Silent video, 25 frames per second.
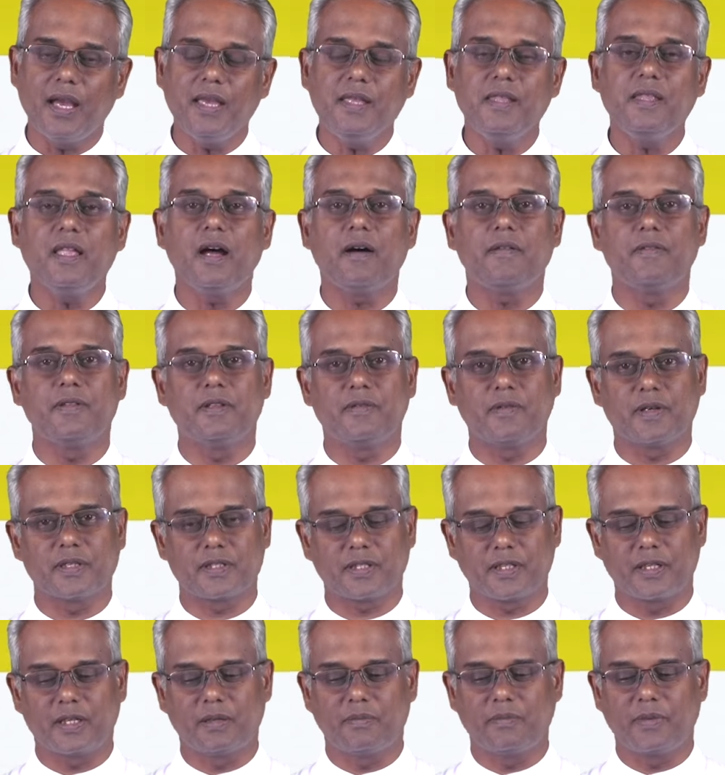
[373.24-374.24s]
ஐந்தாவது
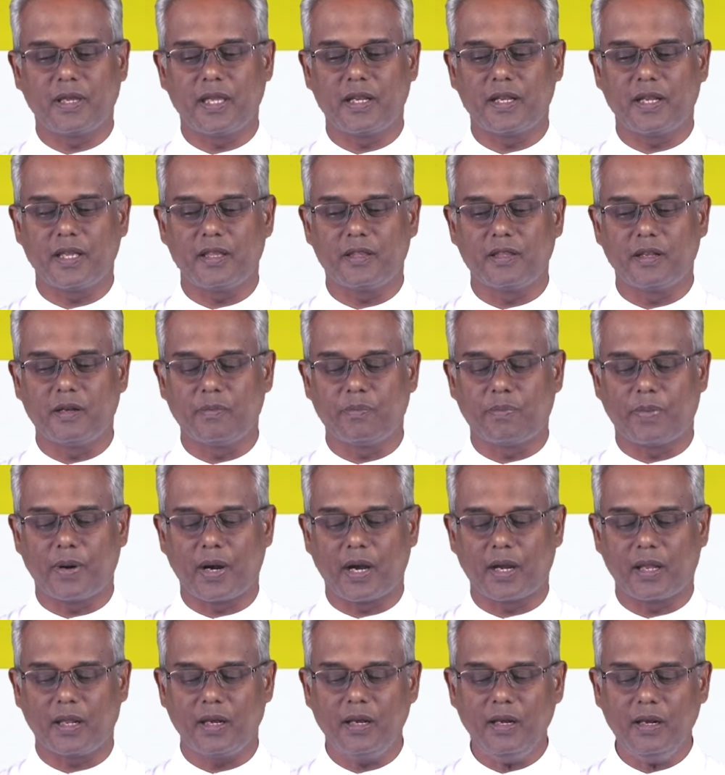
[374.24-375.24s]
வசனம் என்ற
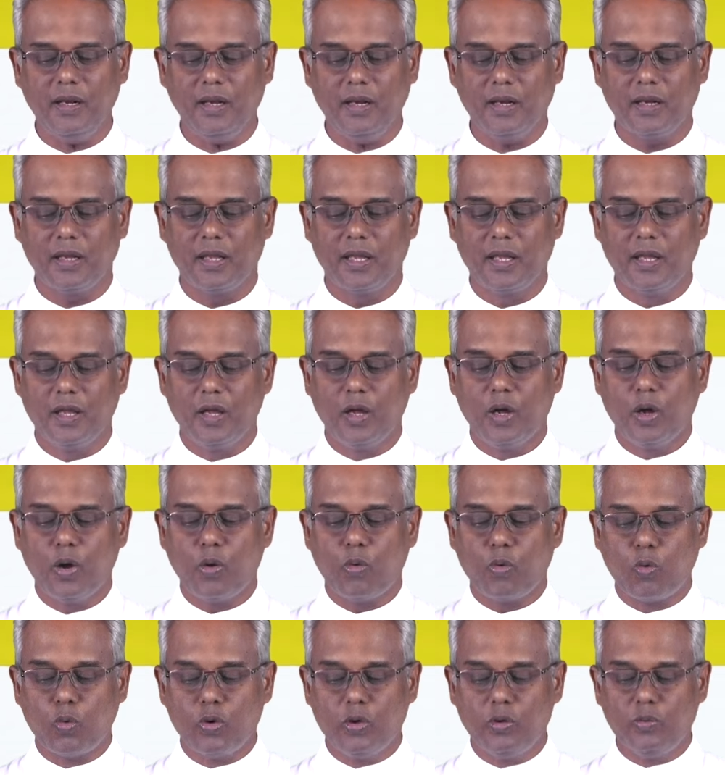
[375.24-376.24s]
திருப்பாடல்
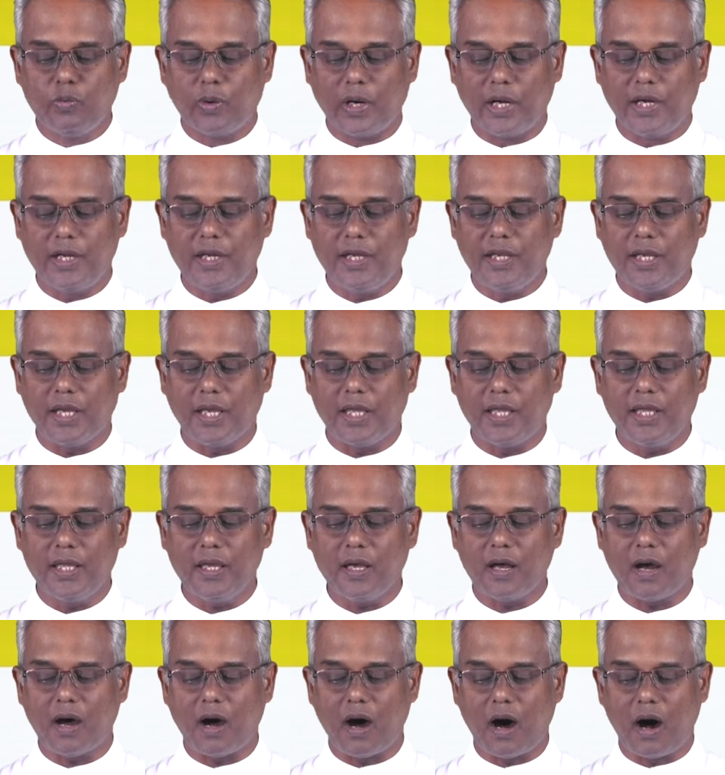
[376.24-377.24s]
உன் வழியை
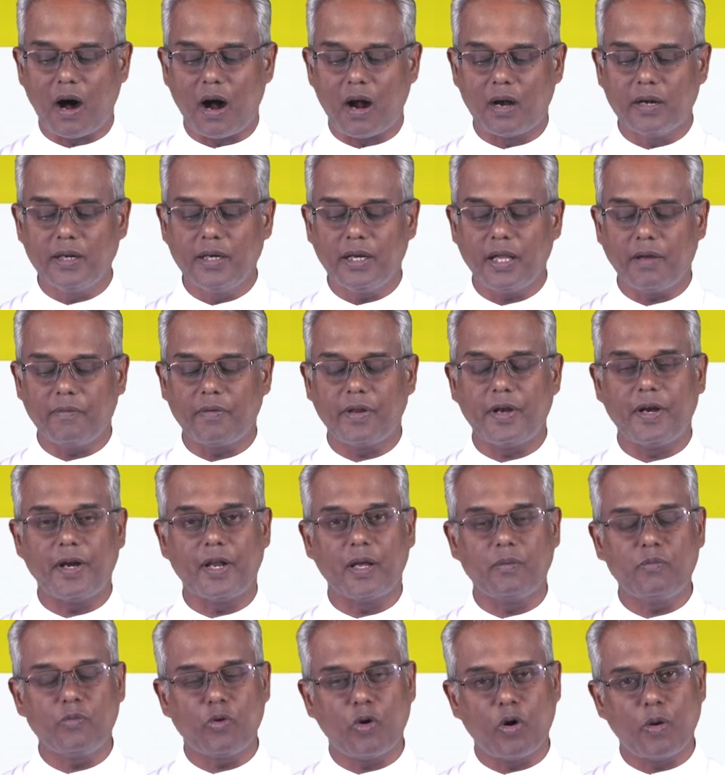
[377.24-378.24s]

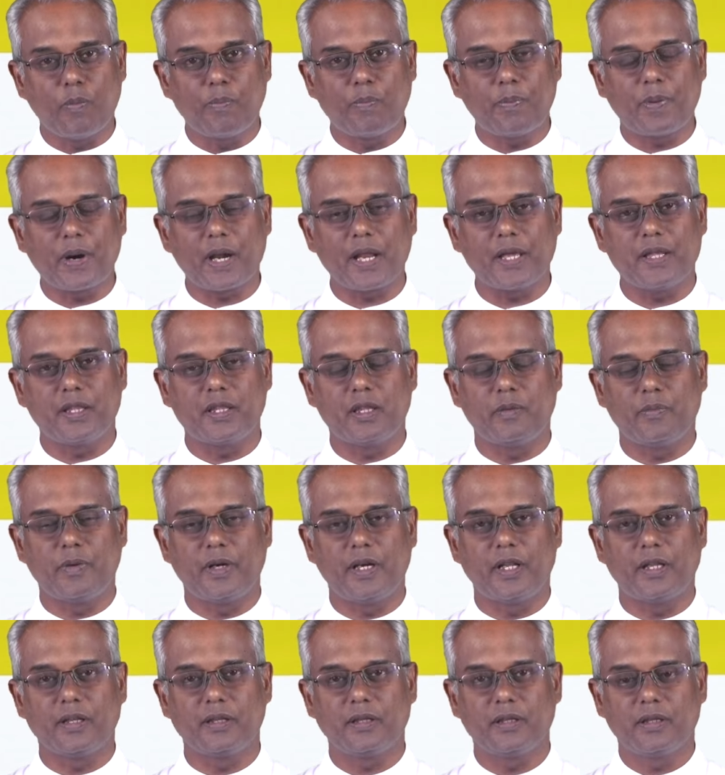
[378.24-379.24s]
ஆண்டவரிடம் ஒப்படைத்து
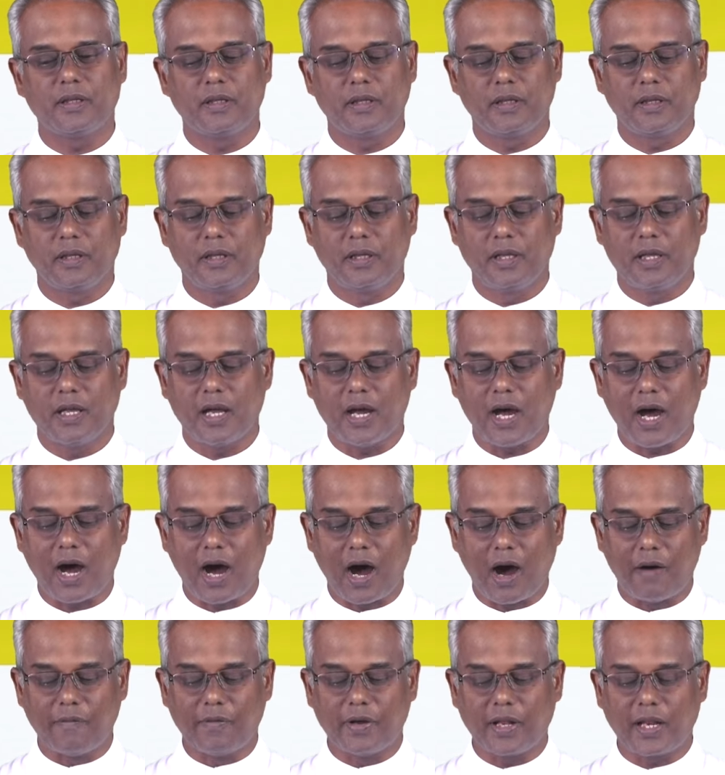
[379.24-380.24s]
விடு
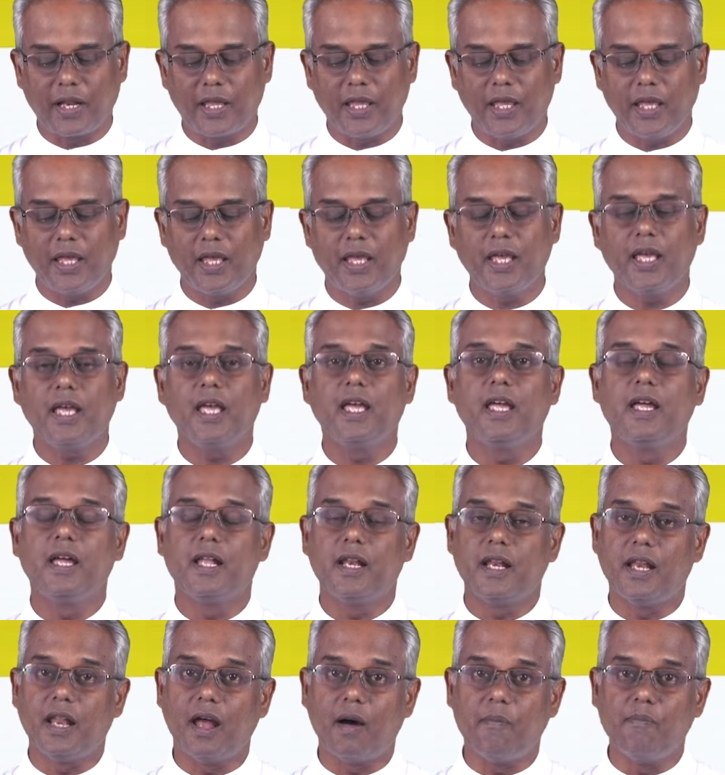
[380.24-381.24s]
அவரையே
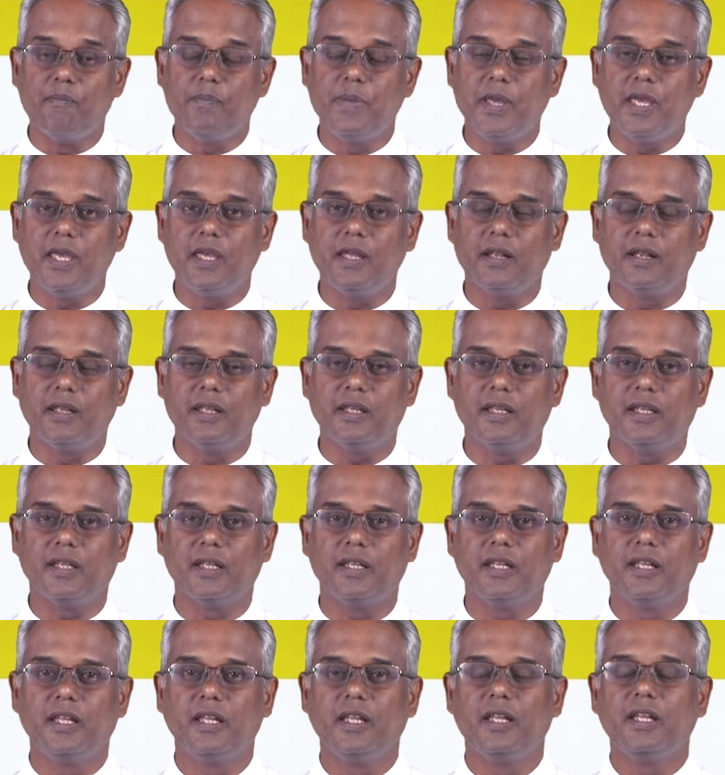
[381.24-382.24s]
நம்பியிரு
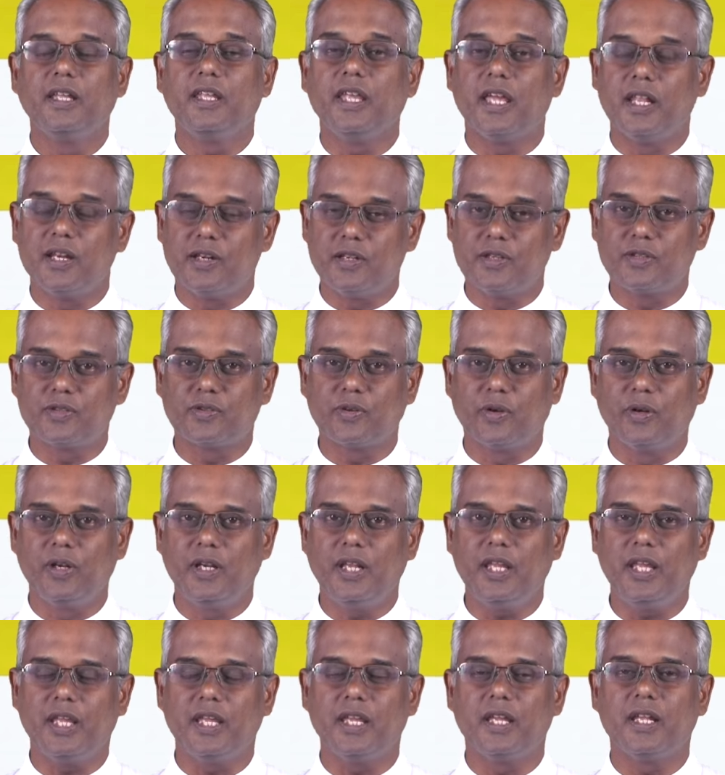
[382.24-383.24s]
என்று
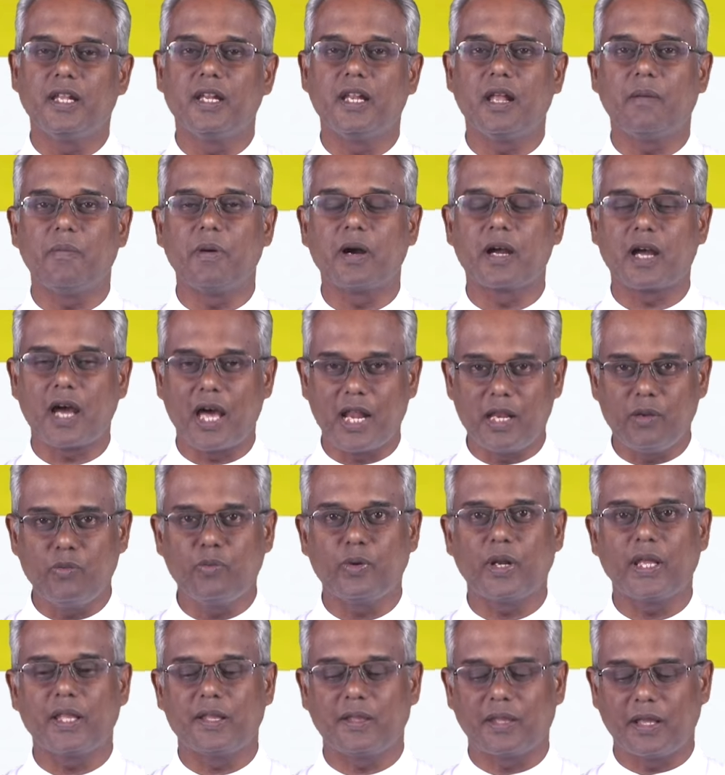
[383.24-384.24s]
சொல்லி நமக்கு
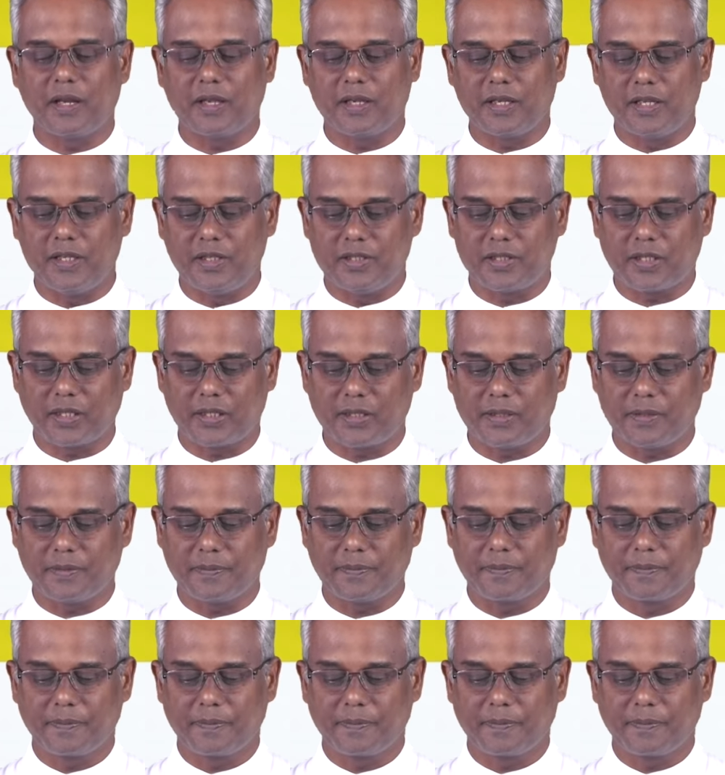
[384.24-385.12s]
அறிவுரை தருகின்றது